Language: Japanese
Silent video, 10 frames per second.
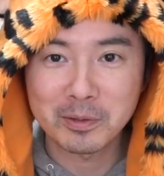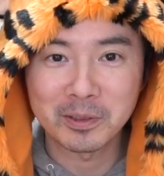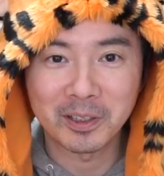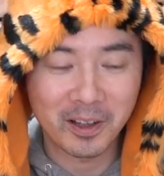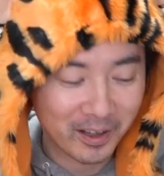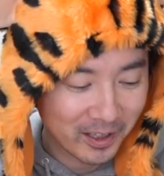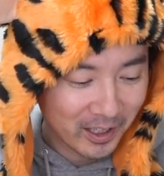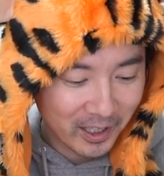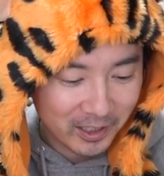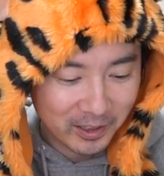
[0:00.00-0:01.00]
しみだな
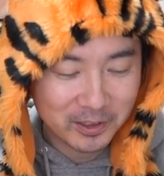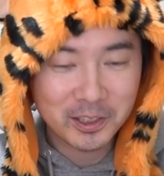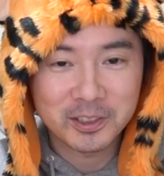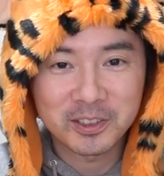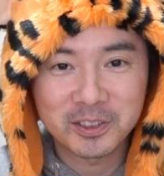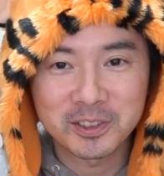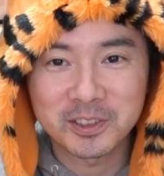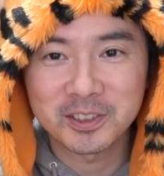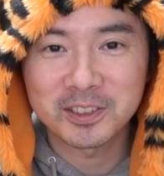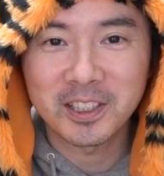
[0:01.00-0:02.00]
では早速
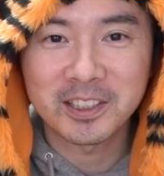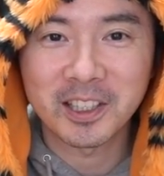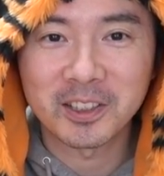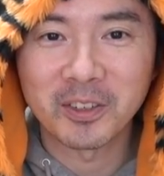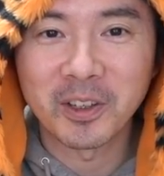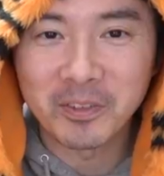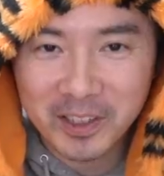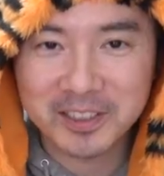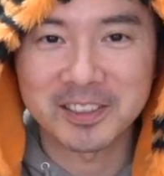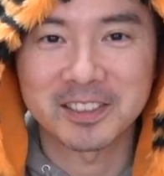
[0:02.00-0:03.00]
作っていきたいと思い
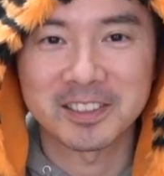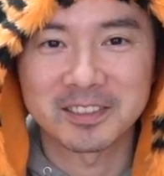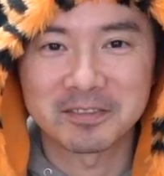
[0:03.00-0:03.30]
ます